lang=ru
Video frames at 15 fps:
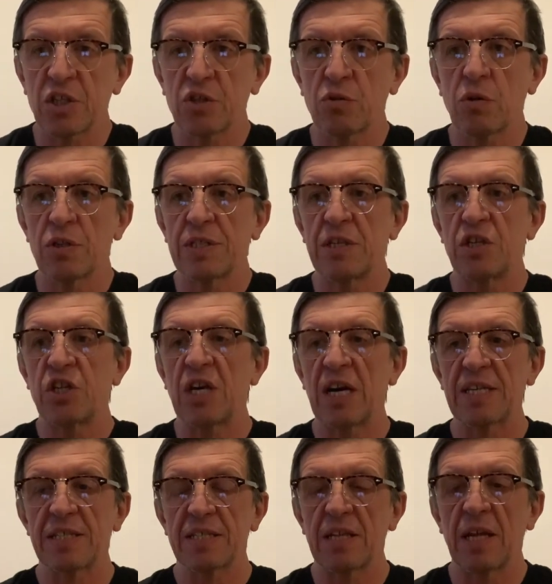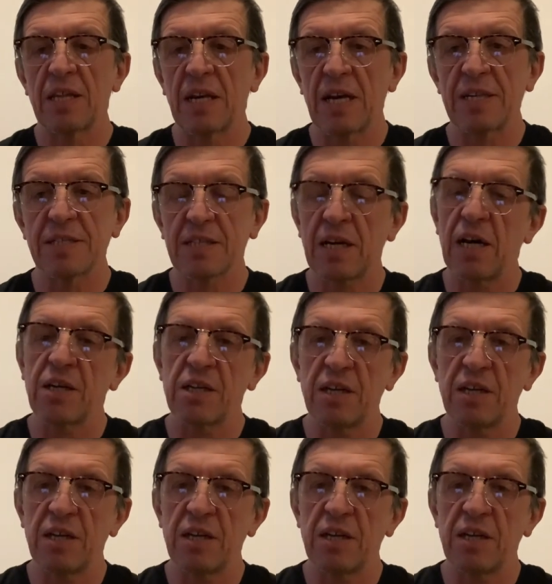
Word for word: что сейчас на нас, как